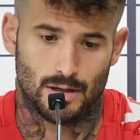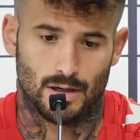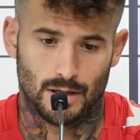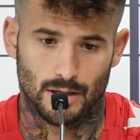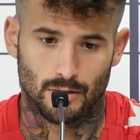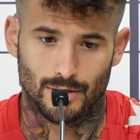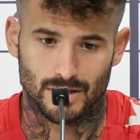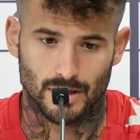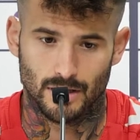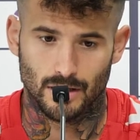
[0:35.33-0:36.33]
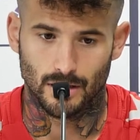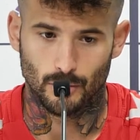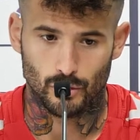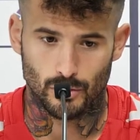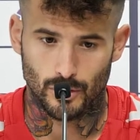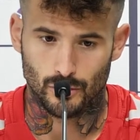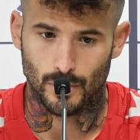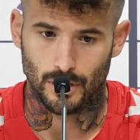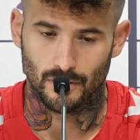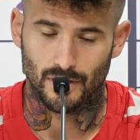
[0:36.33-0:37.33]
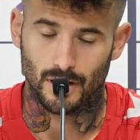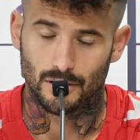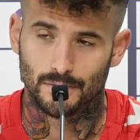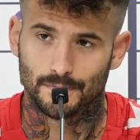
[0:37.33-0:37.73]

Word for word: que no va a ser ni, mucho menos un partido fácil.